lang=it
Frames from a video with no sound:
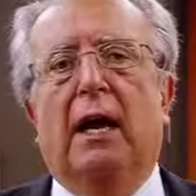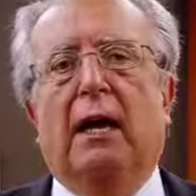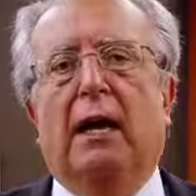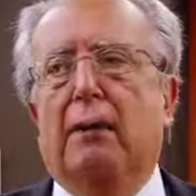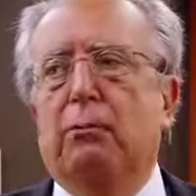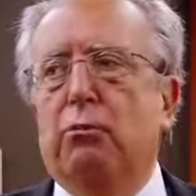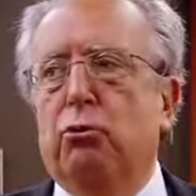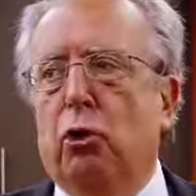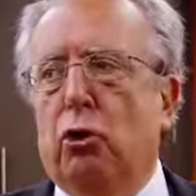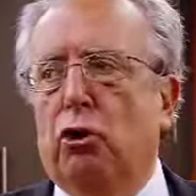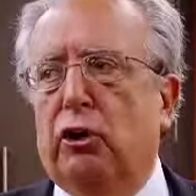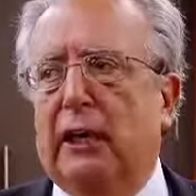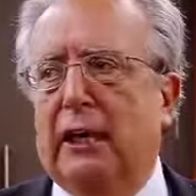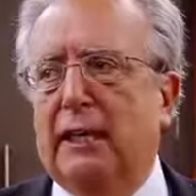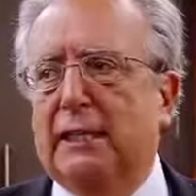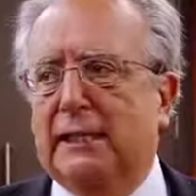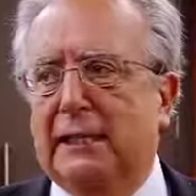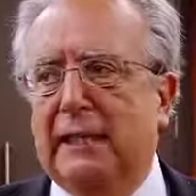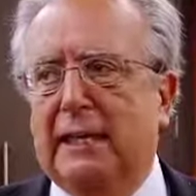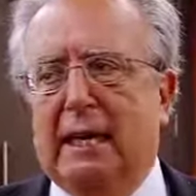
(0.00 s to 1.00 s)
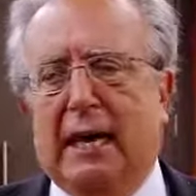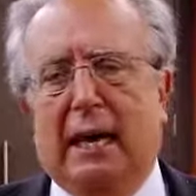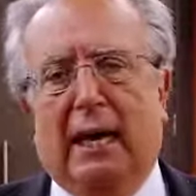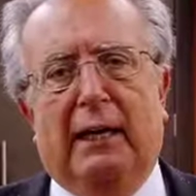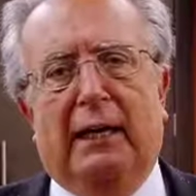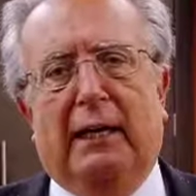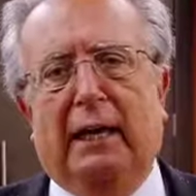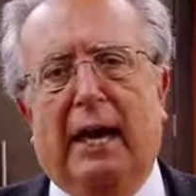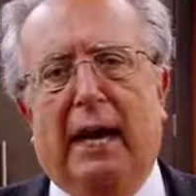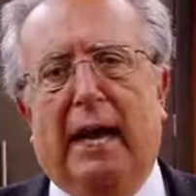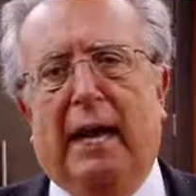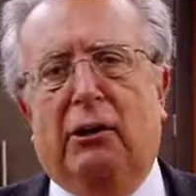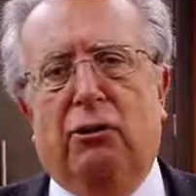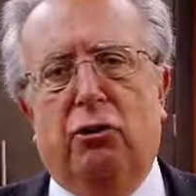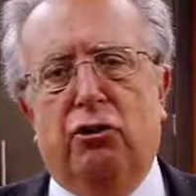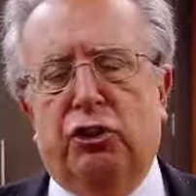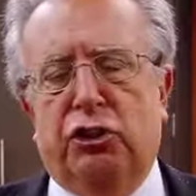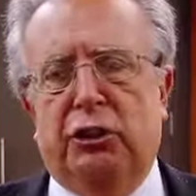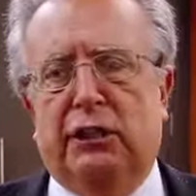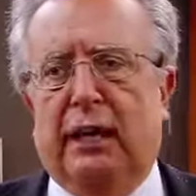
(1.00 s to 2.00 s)
La burocrazia, che è
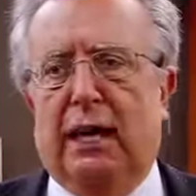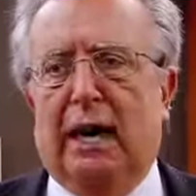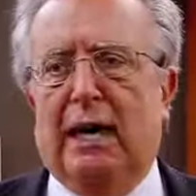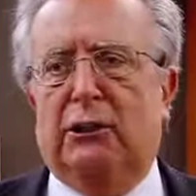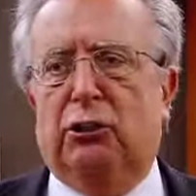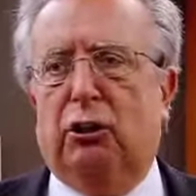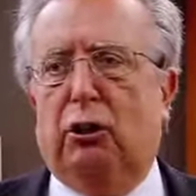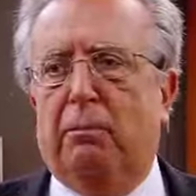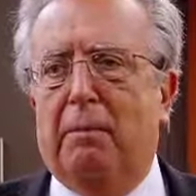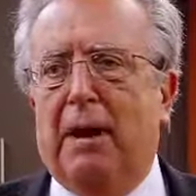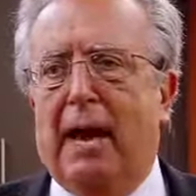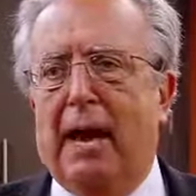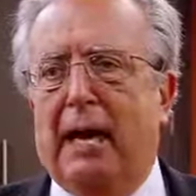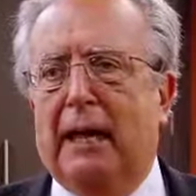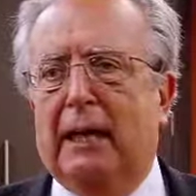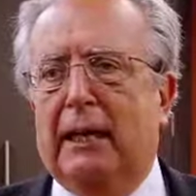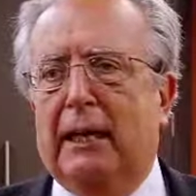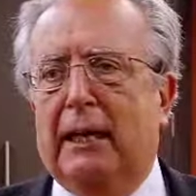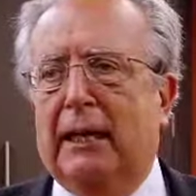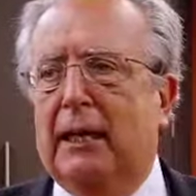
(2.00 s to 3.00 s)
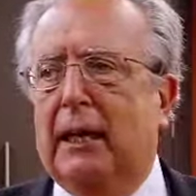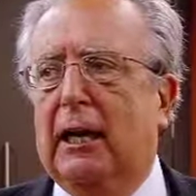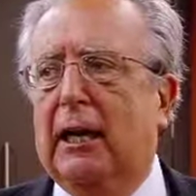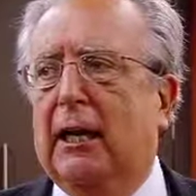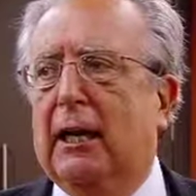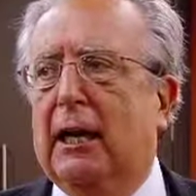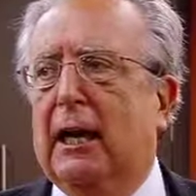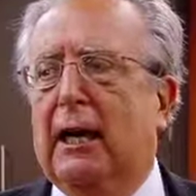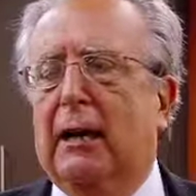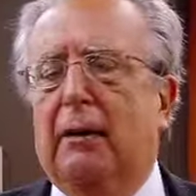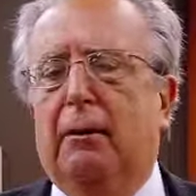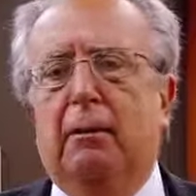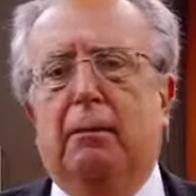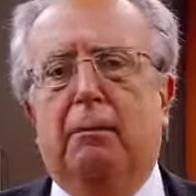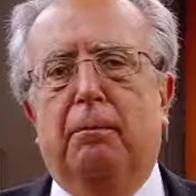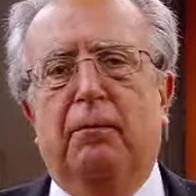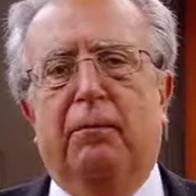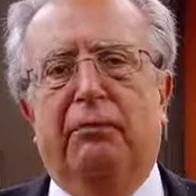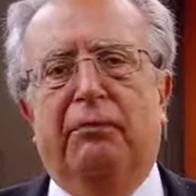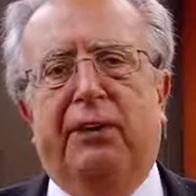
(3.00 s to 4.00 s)
considerata ormai il
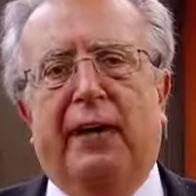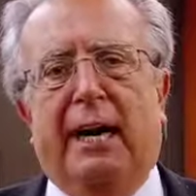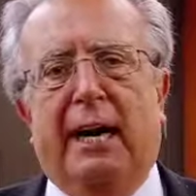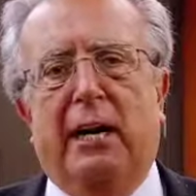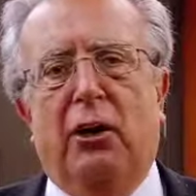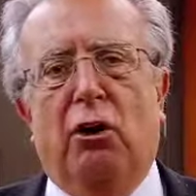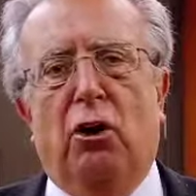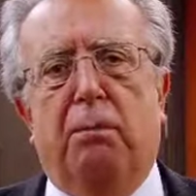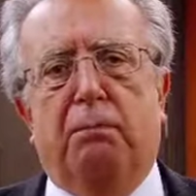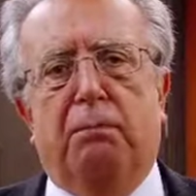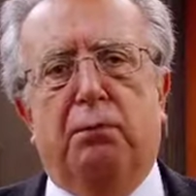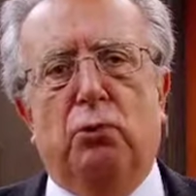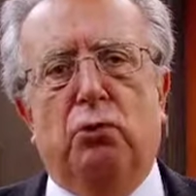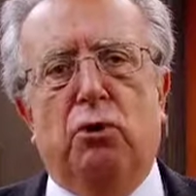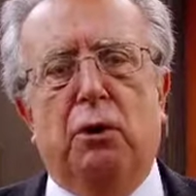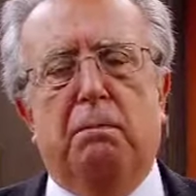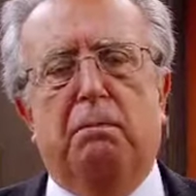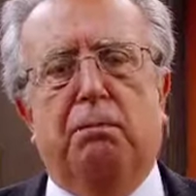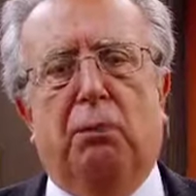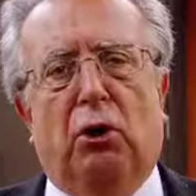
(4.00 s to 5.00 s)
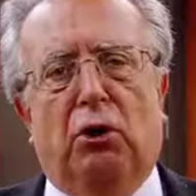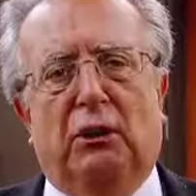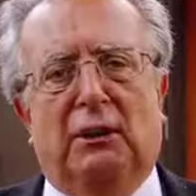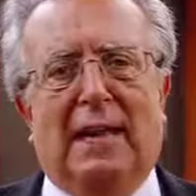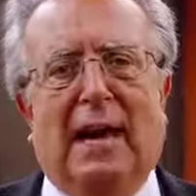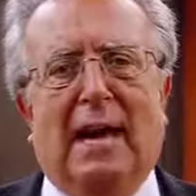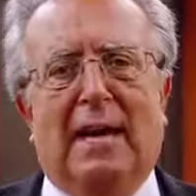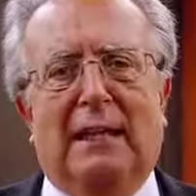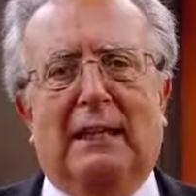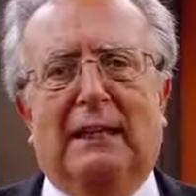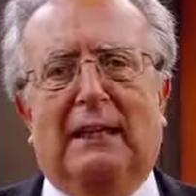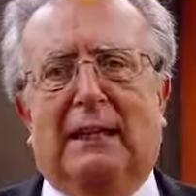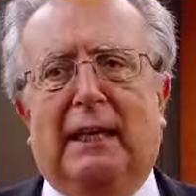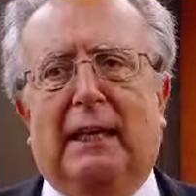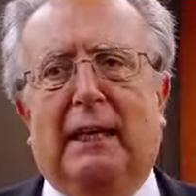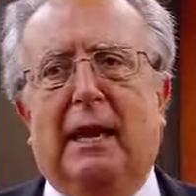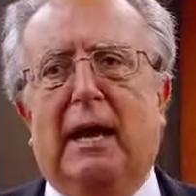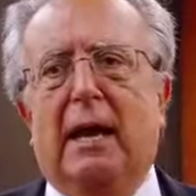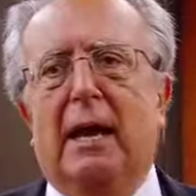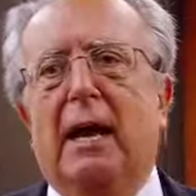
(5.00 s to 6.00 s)
ehm, freno più
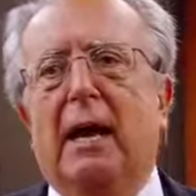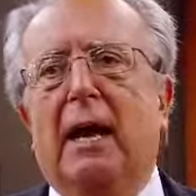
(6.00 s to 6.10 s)
importante